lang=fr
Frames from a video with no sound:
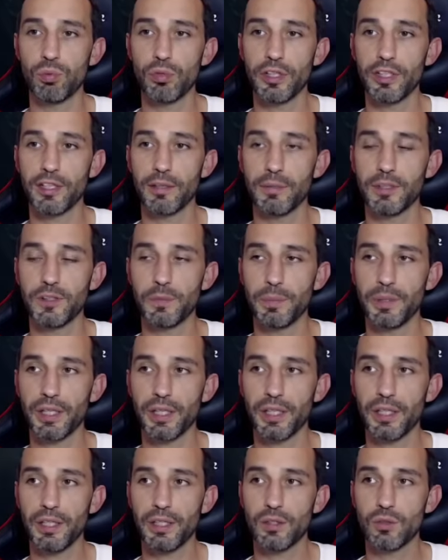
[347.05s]
pourrait quand même
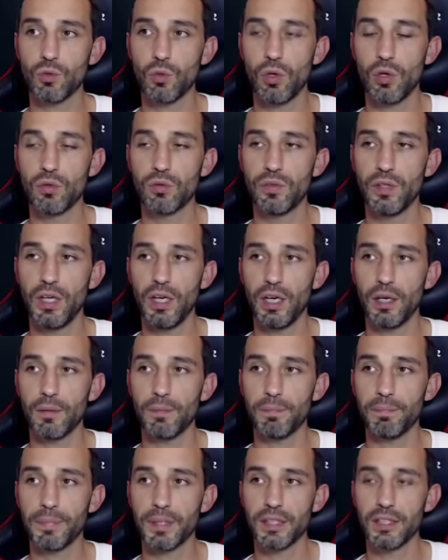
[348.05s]
espérer. 3
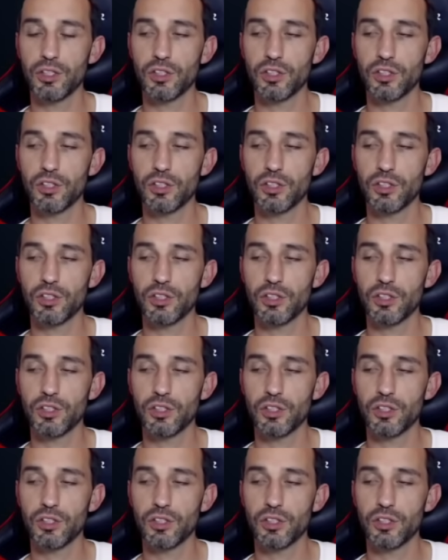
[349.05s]
ouverts, pas de